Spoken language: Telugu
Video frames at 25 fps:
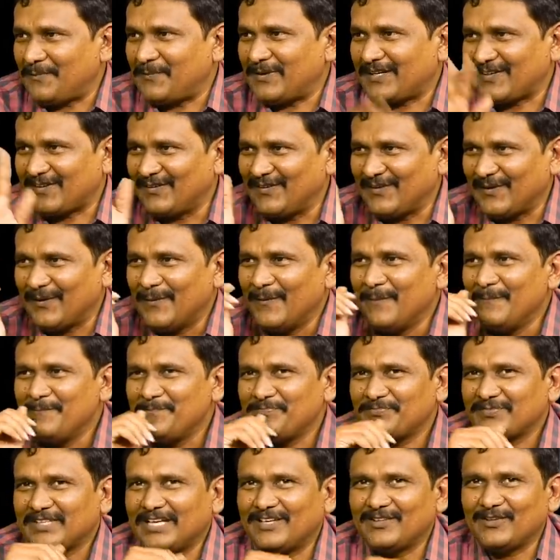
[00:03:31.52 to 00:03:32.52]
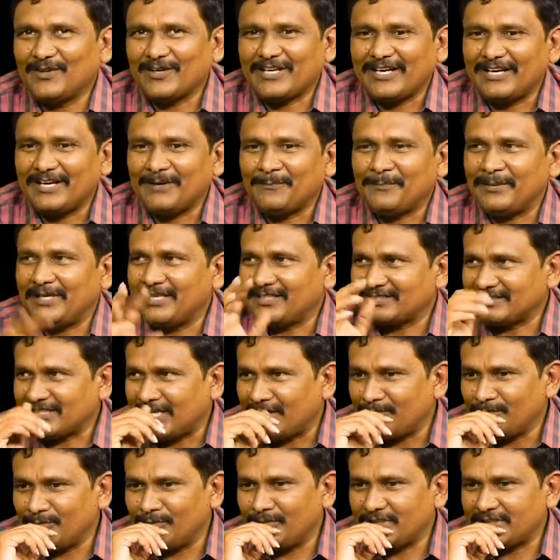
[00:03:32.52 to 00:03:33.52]
అప్పట్లో అదొక పేరు
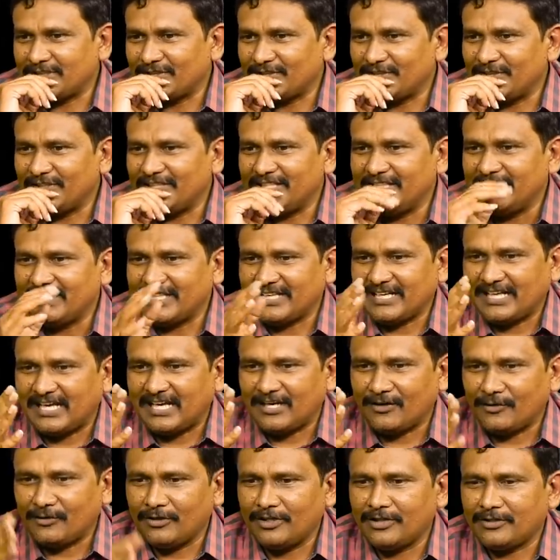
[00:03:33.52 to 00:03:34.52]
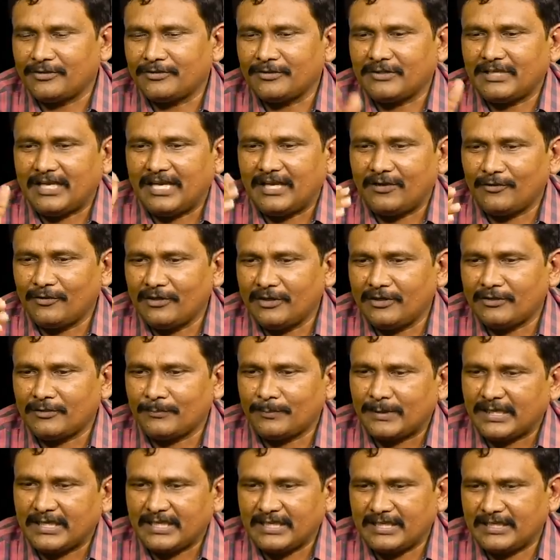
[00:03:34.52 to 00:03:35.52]
సామూర్తి రోడ్డు అంటే కాలువగట్టు
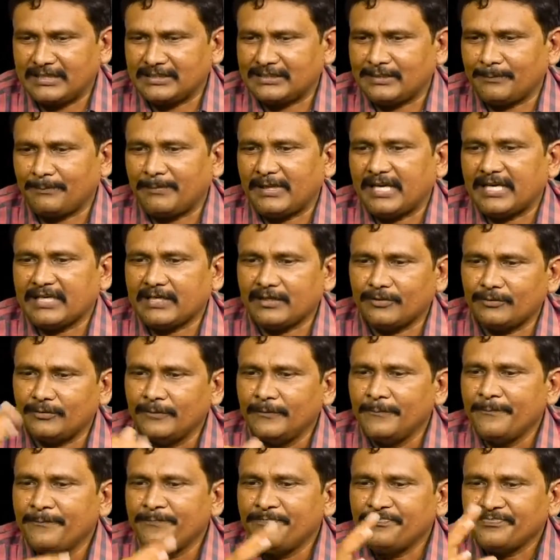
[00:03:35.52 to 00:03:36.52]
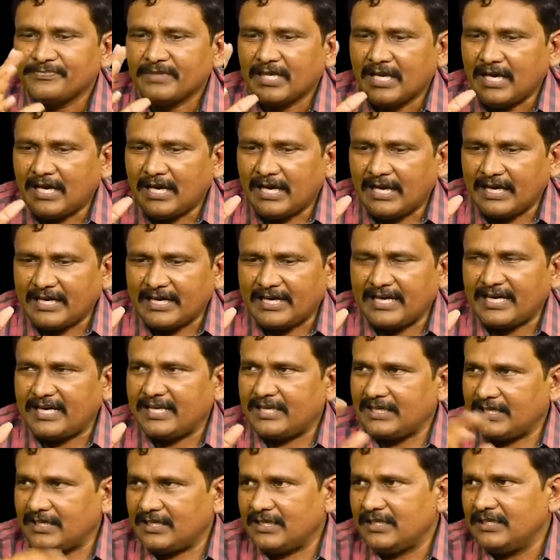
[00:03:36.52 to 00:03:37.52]
కాలువగట్టు పక్కనంత పాకలు అక్కడ
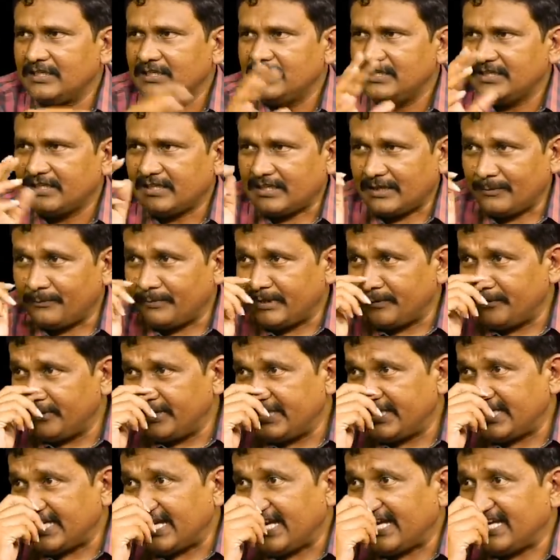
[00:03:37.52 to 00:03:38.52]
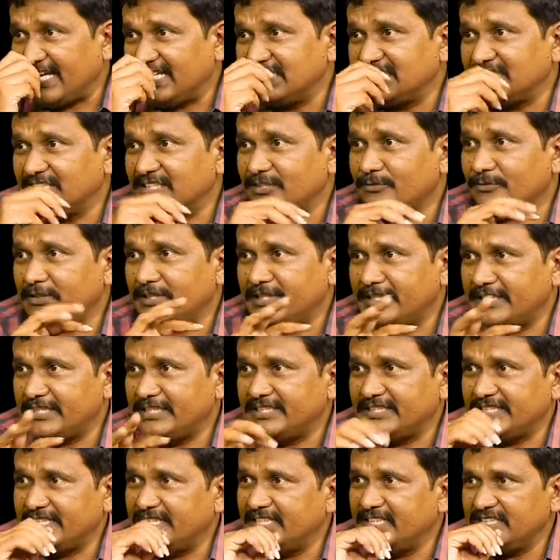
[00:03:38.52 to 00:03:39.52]
రమ్మనమని కేకేసేటువంటి
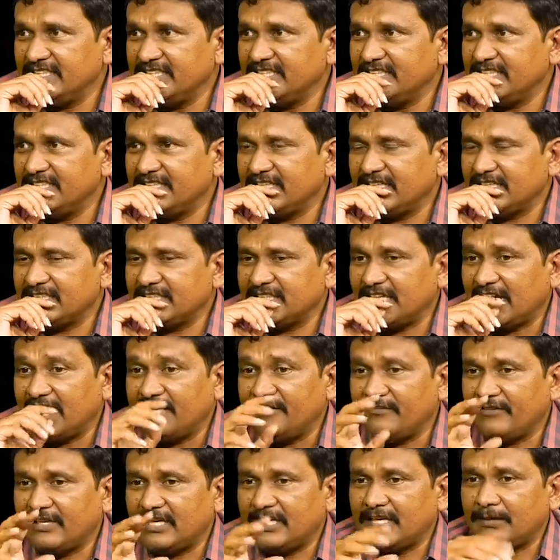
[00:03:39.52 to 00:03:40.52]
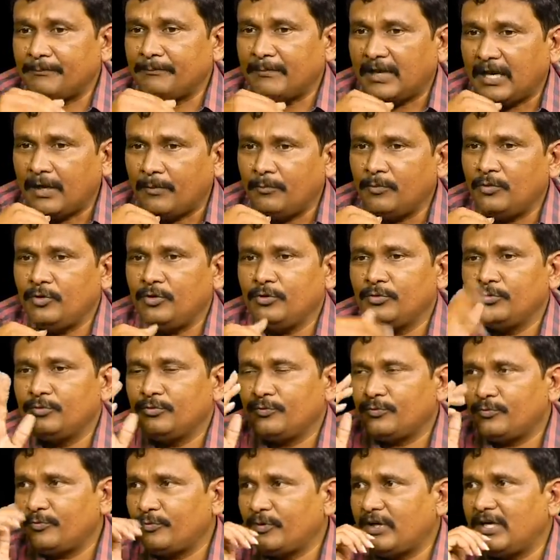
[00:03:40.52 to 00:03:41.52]
స్టేజి దానివల్ల మామూలు
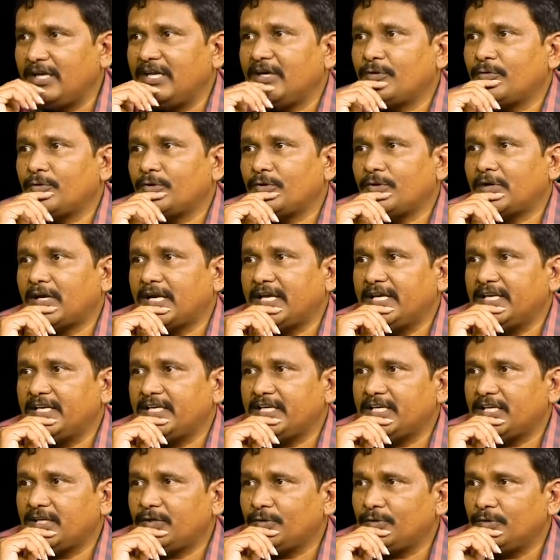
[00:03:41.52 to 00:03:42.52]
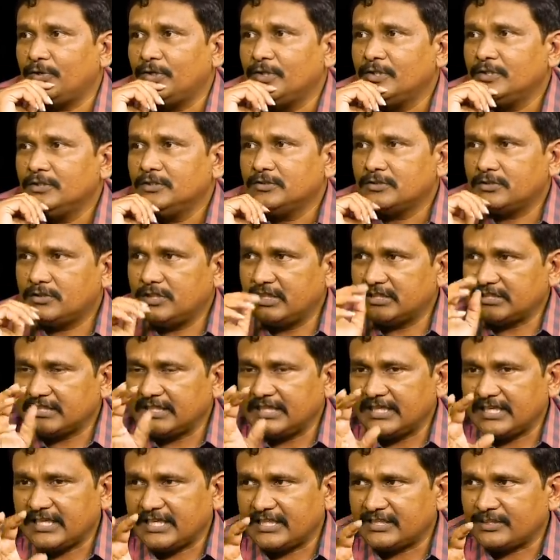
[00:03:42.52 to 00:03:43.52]
వాళ్ళు ఎవరు ఆ ఏరియాలో
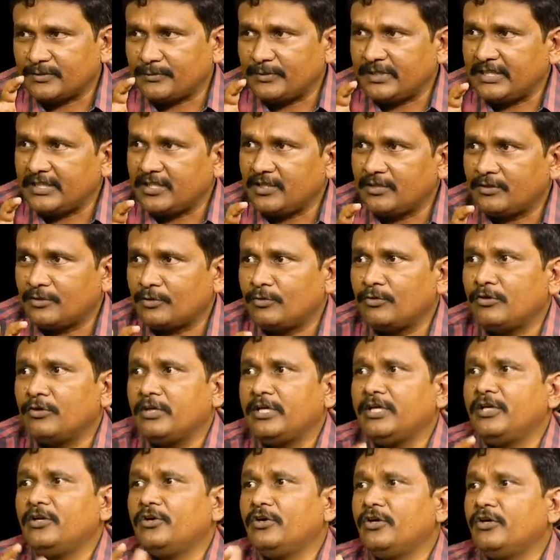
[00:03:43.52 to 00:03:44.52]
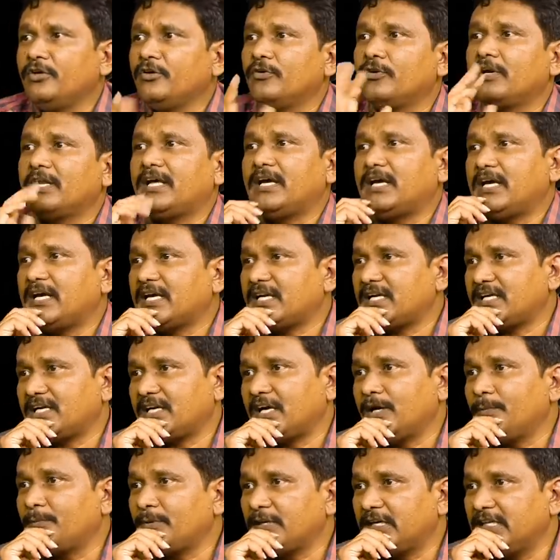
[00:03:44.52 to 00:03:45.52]
నిజంగా కష్టపడి కట్టుకున్న ఇళ్ళోళ్ళు కూడా అక్కడ
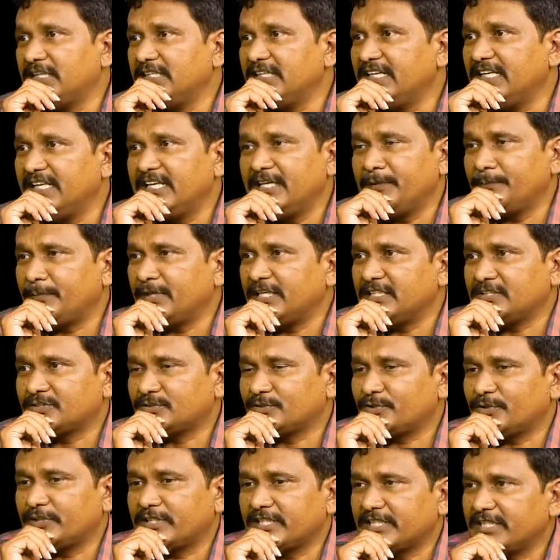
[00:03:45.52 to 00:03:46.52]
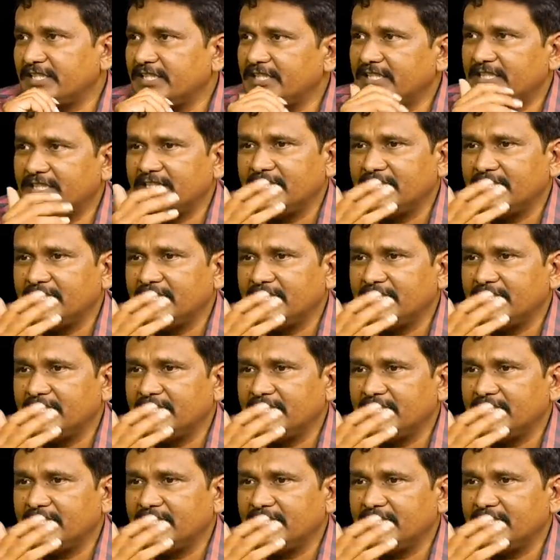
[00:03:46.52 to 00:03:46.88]
కాపురాలు చేయలేని పరిస్థితి ఉంటుంది